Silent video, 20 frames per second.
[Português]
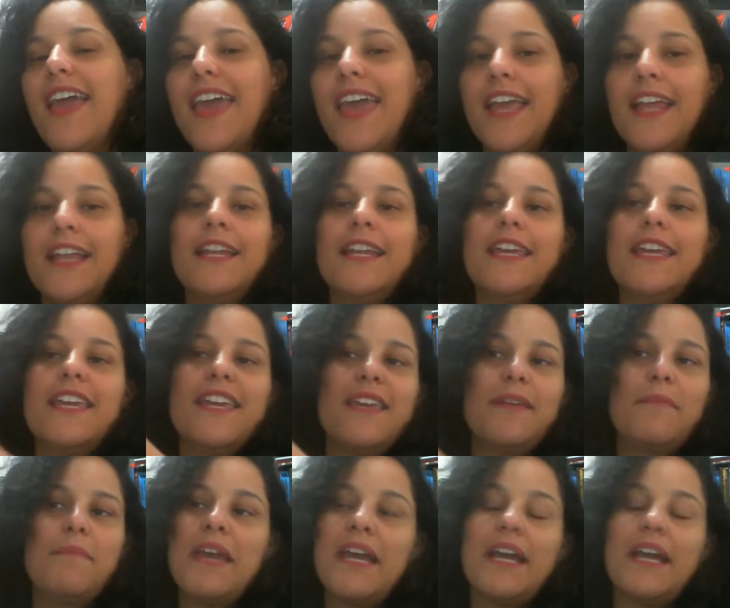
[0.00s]

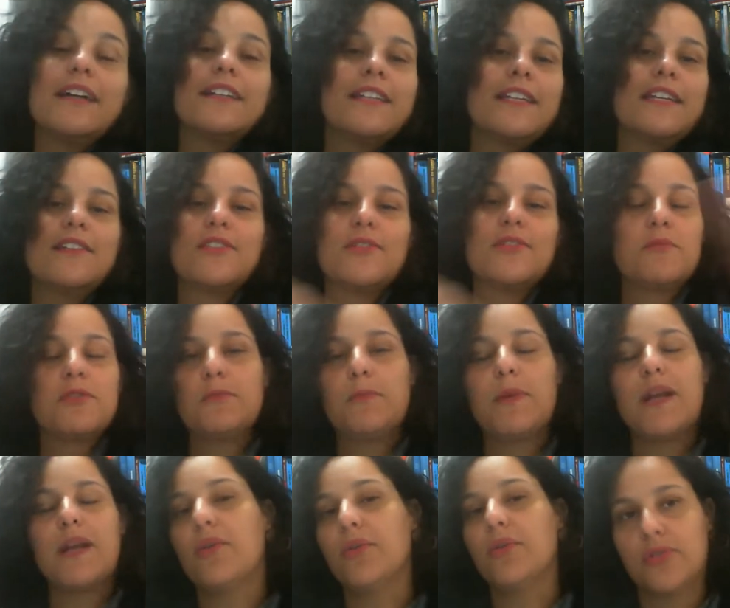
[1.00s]
N mecanismos
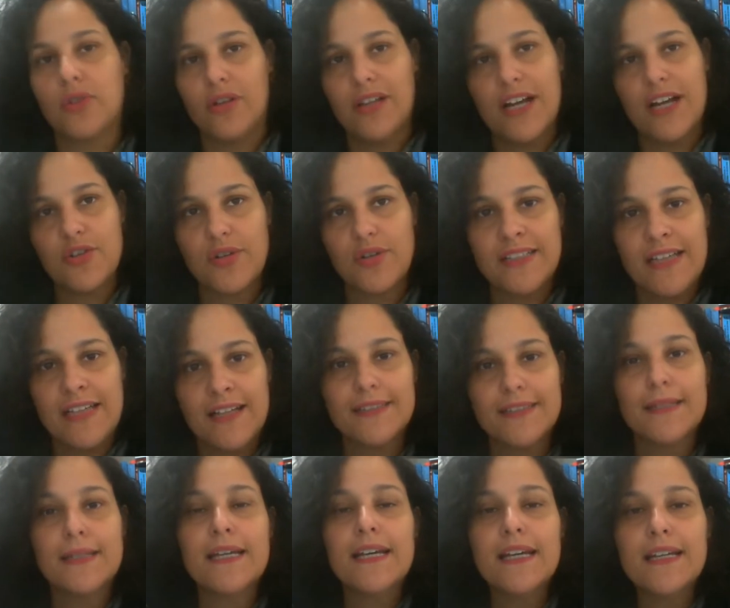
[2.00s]
para controlar a jornada,
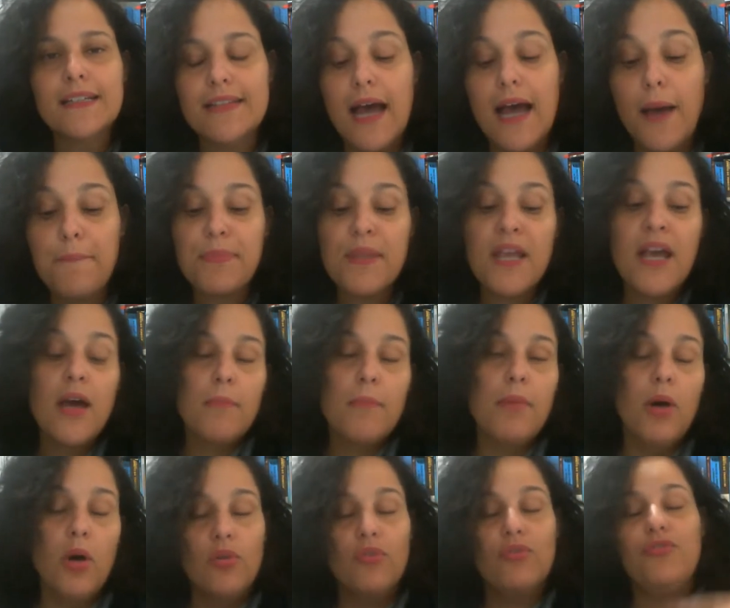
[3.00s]
tá?
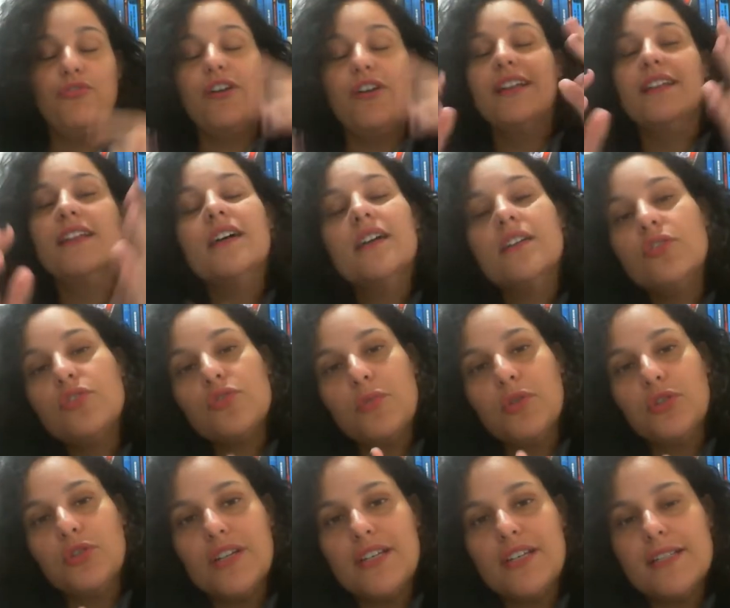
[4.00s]
Bom, falando de
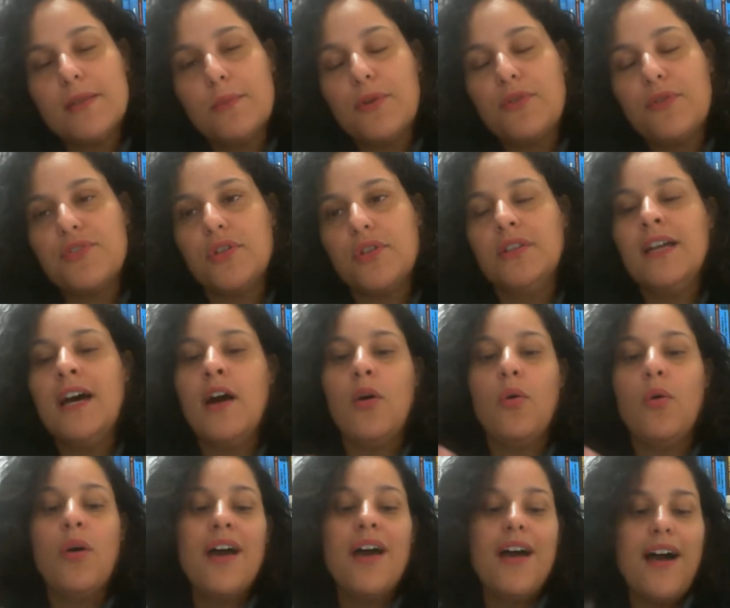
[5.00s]
motorista
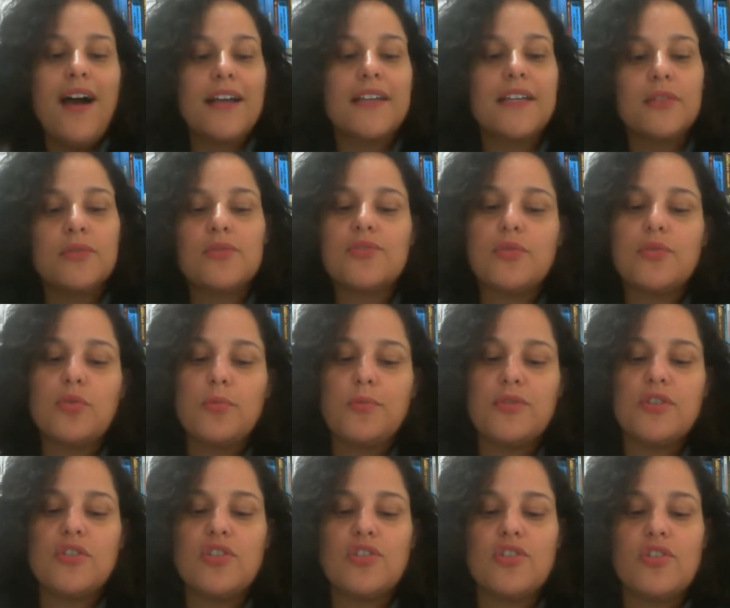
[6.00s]
profissional, aqui nos
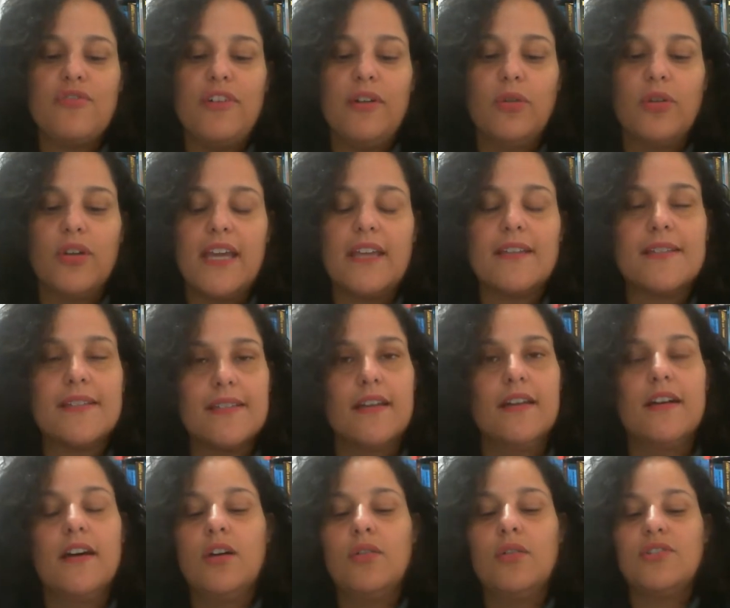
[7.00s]
grupos a gente já falou quem
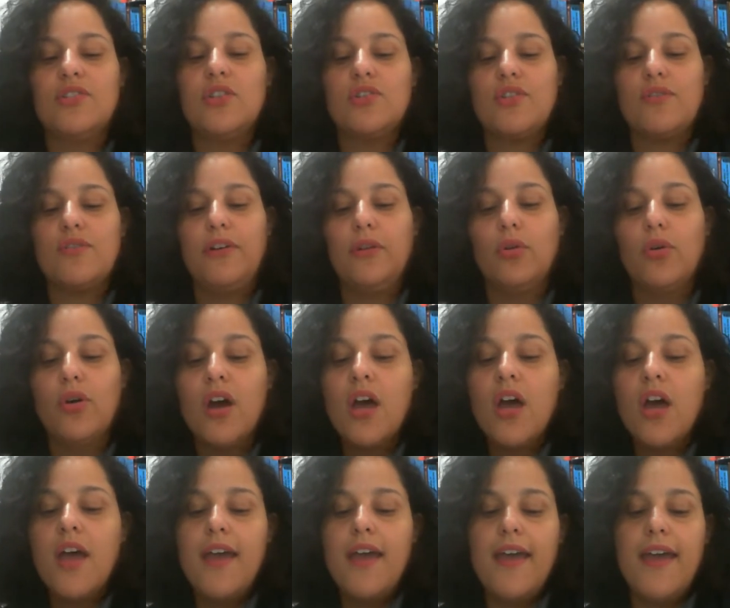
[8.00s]
são, a gente já falou
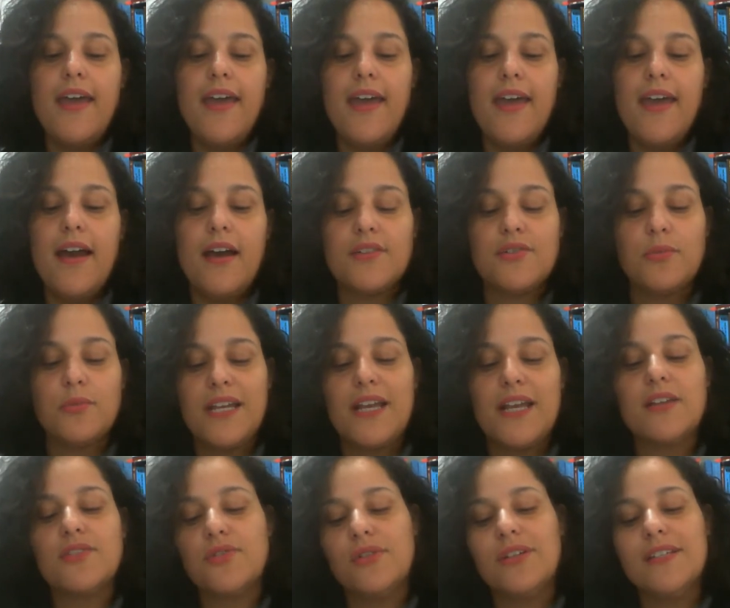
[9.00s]
é, as
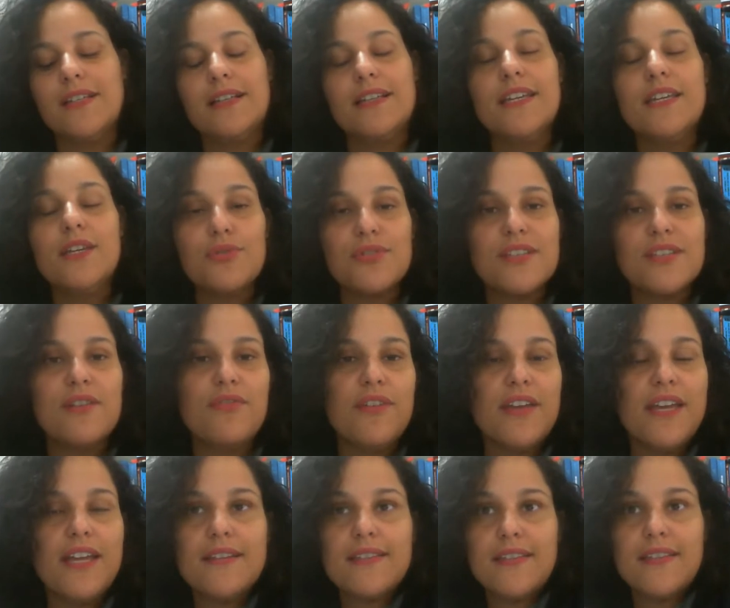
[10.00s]
obrigações ali, os
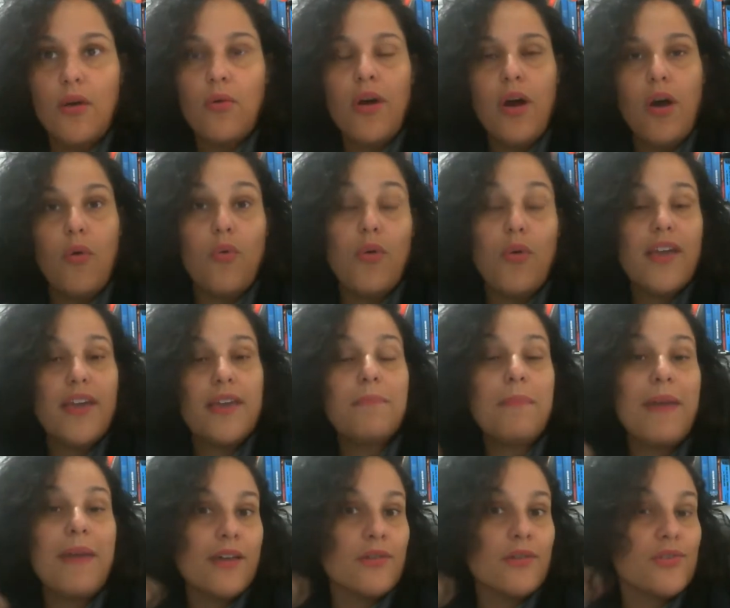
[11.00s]
deveres, que é um hall
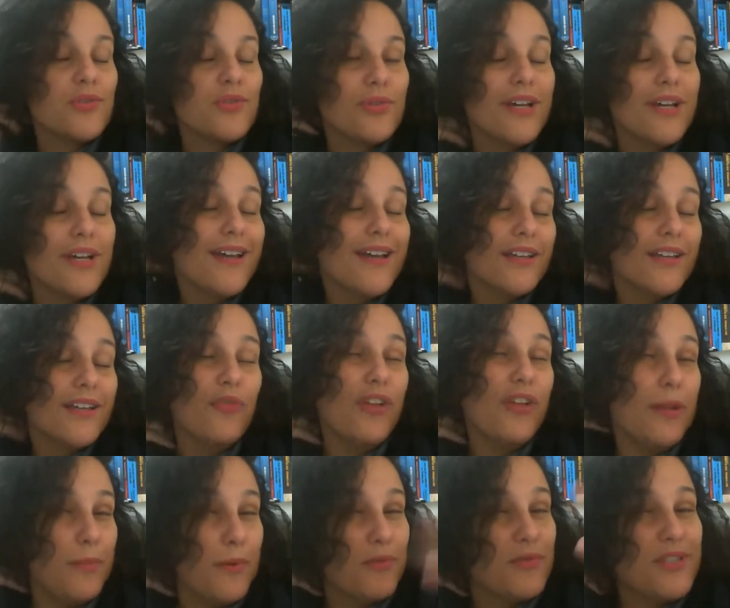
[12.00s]
imenso, que eu
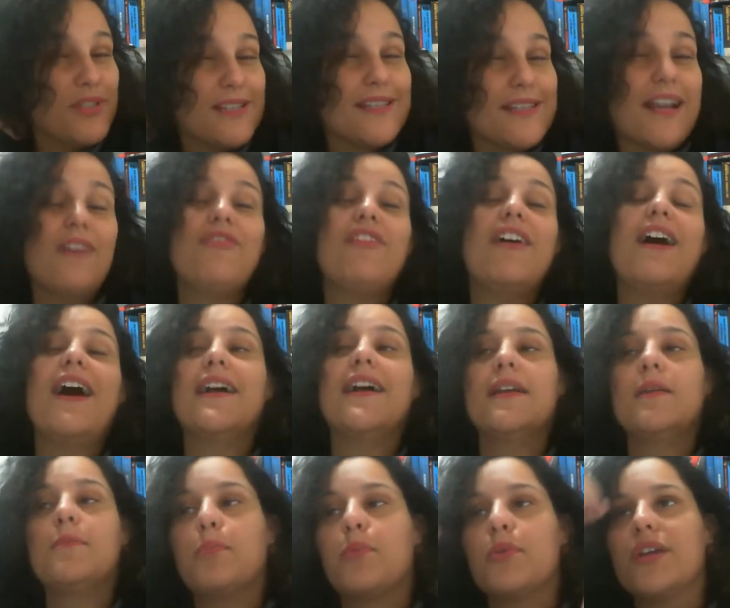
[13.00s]
falei para vocês
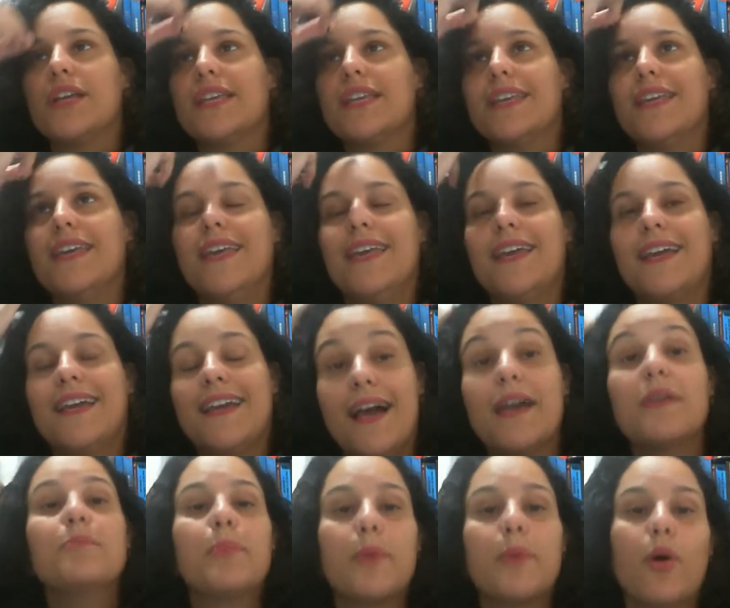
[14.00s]
gravarem, porque
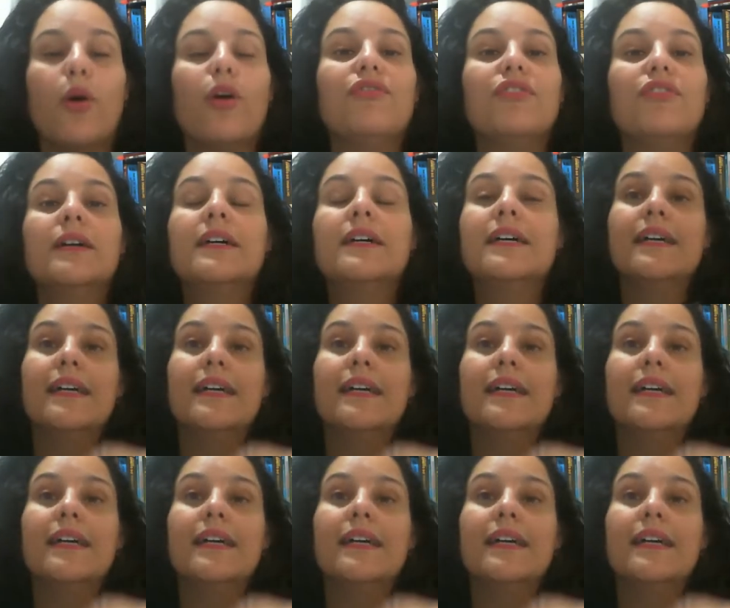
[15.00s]
cai em prova.